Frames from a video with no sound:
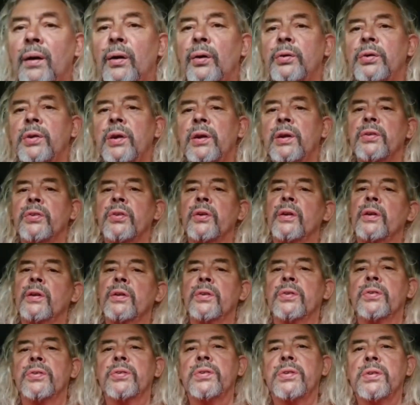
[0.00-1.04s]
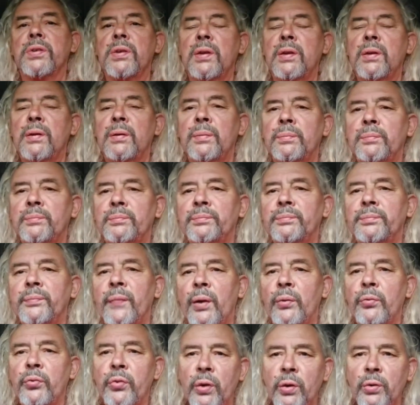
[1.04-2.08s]
Und dann ist alles
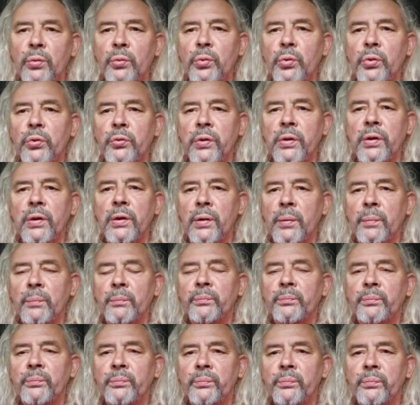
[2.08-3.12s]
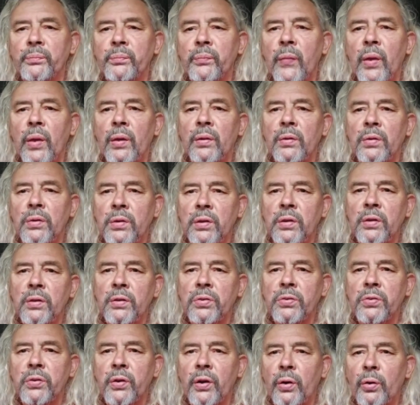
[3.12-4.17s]
einfach gut wieder. Sie
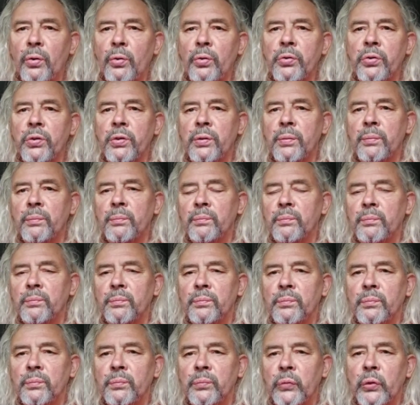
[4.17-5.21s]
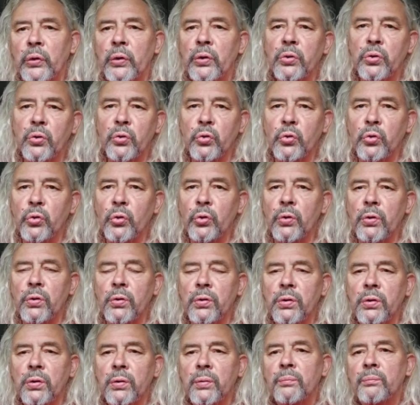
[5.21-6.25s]
ist zu Hause, sie ist
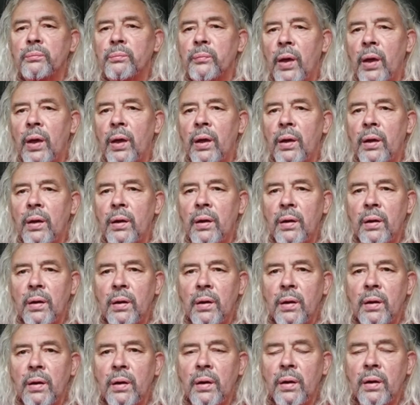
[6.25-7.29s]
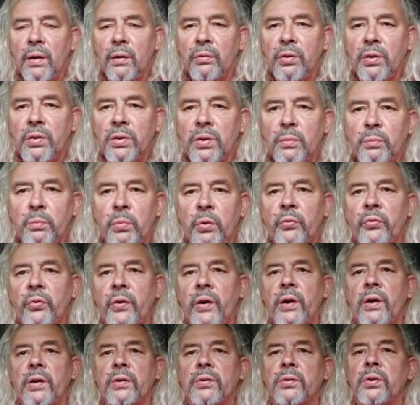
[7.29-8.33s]
gesund, wir sind
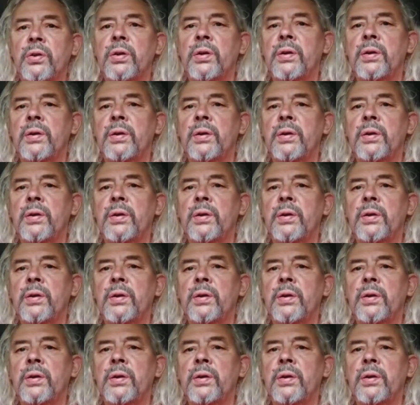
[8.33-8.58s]
bewahrt.